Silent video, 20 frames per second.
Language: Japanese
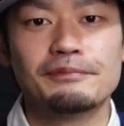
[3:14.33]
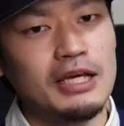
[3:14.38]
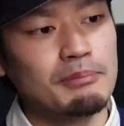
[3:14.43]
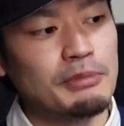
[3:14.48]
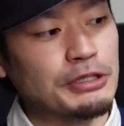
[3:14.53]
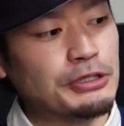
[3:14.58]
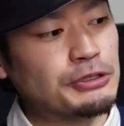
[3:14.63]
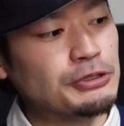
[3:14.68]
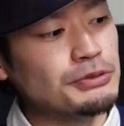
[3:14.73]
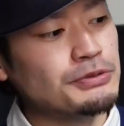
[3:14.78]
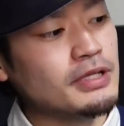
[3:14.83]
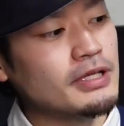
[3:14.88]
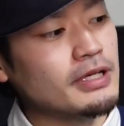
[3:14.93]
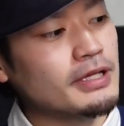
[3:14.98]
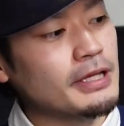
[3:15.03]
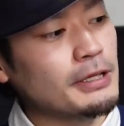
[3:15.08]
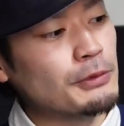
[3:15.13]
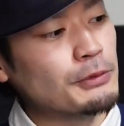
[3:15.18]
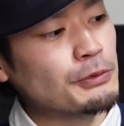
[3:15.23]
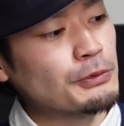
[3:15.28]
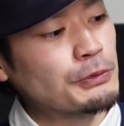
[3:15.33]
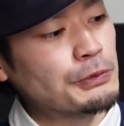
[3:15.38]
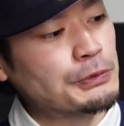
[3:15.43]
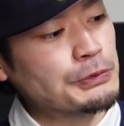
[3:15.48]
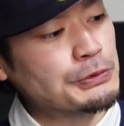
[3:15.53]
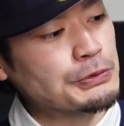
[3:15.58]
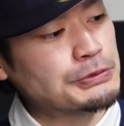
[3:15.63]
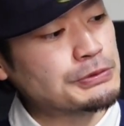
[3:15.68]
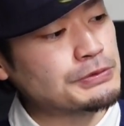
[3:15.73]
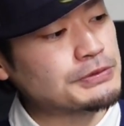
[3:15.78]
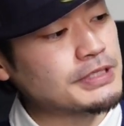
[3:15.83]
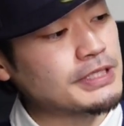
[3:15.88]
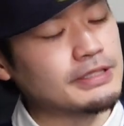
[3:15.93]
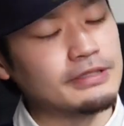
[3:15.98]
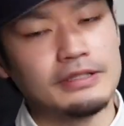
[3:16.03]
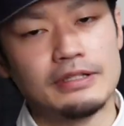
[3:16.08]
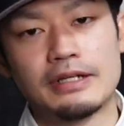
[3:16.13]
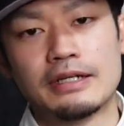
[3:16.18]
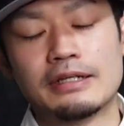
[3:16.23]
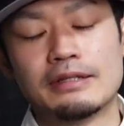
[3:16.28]
まあ、97でこのコーデュロ素
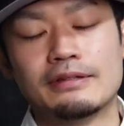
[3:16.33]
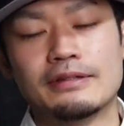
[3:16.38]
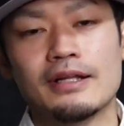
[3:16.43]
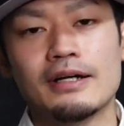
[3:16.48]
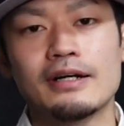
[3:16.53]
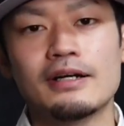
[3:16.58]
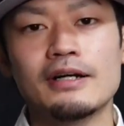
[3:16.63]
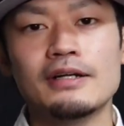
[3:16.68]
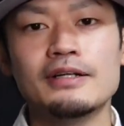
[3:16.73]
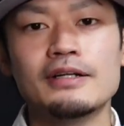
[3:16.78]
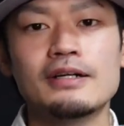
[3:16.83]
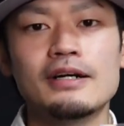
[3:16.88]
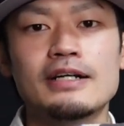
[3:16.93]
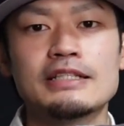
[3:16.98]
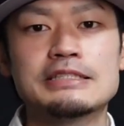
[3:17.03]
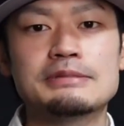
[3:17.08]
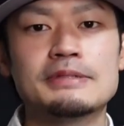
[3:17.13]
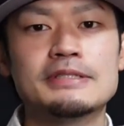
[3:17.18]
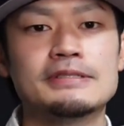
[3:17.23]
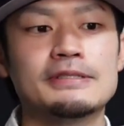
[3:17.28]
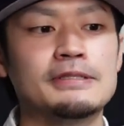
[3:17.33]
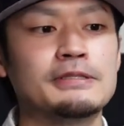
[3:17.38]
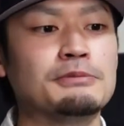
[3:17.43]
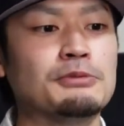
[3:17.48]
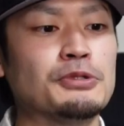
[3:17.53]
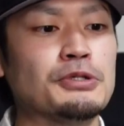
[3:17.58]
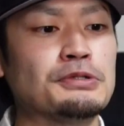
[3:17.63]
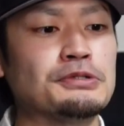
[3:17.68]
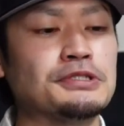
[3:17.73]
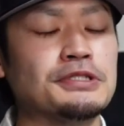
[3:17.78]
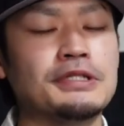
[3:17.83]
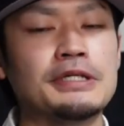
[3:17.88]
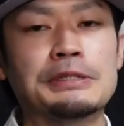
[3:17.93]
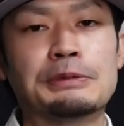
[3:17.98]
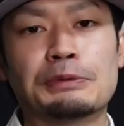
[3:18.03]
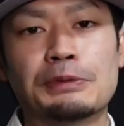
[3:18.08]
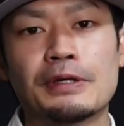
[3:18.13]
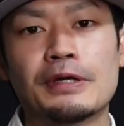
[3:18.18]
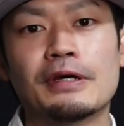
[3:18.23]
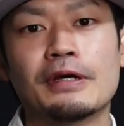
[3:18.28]
材ってね、なかなか発売されるモデルじゃない
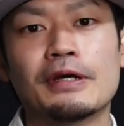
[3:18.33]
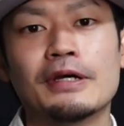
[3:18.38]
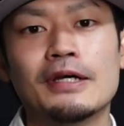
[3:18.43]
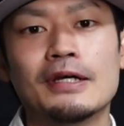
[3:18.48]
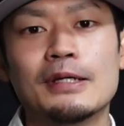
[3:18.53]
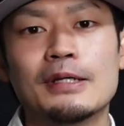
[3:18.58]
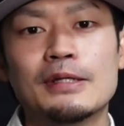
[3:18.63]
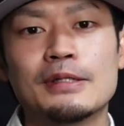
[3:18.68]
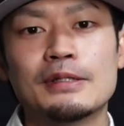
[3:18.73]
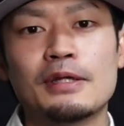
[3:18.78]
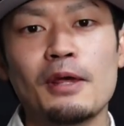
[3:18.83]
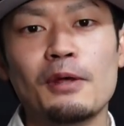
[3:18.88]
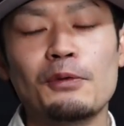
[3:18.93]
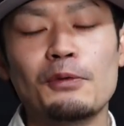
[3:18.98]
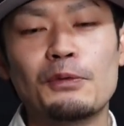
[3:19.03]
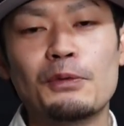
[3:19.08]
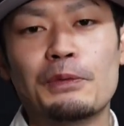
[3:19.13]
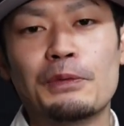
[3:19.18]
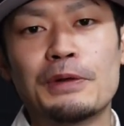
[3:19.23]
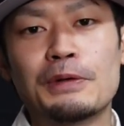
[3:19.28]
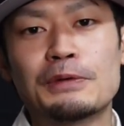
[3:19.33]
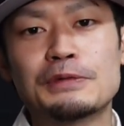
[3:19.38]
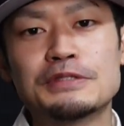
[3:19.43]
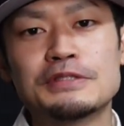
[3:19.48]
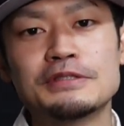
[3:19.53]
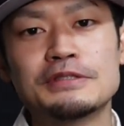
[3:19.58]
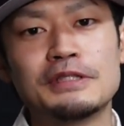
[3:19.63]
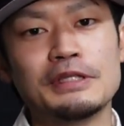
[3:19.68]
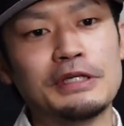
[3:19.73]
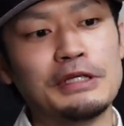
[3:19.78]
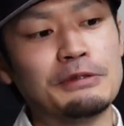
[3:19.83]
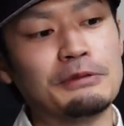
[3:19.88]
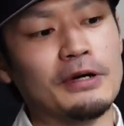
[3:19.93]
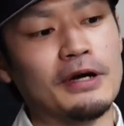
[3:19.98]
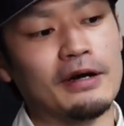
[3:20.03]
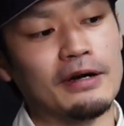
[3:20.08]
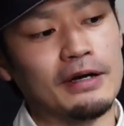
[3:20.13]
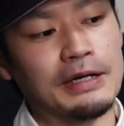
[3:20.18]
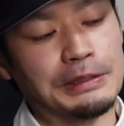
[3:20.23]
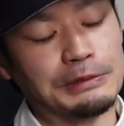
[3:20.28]
ので、結構ね、個人的に
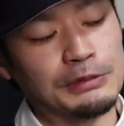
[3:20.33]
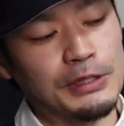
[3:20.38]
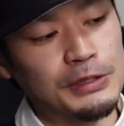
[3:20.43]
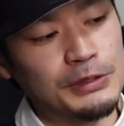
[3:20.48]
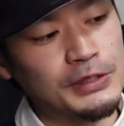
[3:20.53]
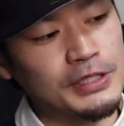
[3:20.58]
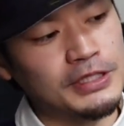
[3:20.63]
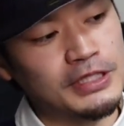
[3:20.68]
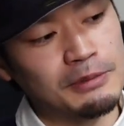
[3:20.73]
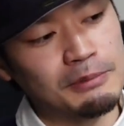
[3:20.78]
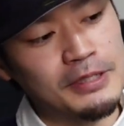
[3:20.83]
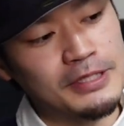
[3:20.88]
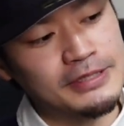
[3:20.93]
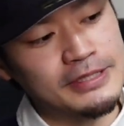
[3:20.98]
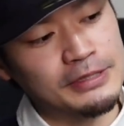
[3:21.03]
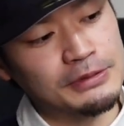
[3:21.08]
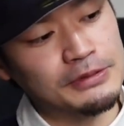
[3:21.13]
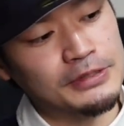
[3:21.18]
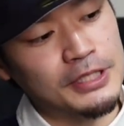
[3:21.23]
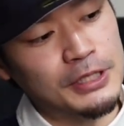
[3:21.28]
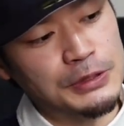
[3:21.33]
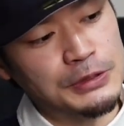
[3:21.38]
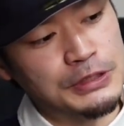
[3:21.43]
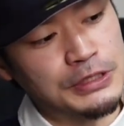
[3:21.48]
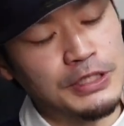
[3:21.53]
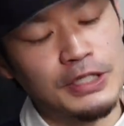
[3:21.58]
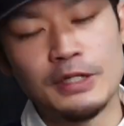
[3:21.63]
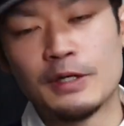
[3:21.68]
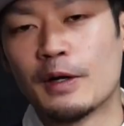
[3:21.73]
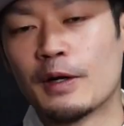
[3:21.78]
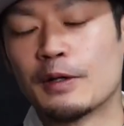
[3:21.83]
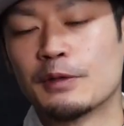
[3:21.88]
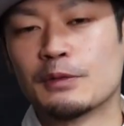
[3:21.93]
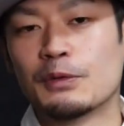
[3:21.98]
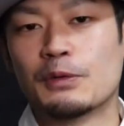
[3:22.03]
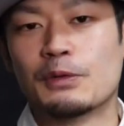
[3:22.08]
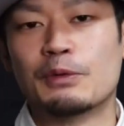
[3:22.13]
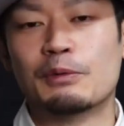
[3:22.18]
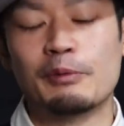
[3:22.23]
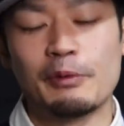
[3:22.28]
は、あの、隠れた名作になるんじゃないかな
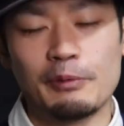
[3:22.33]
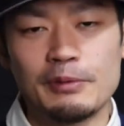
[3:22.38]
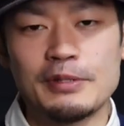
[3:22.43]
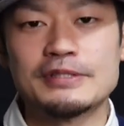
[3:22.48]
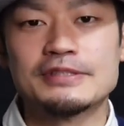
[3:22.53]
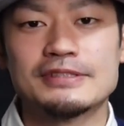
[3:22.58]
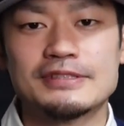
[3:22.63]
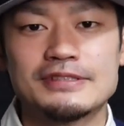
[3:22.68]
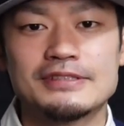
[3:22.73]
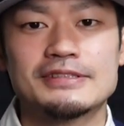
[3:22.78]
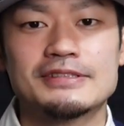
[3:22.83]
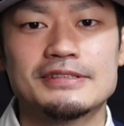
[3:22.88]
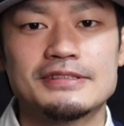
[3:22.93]
と思います。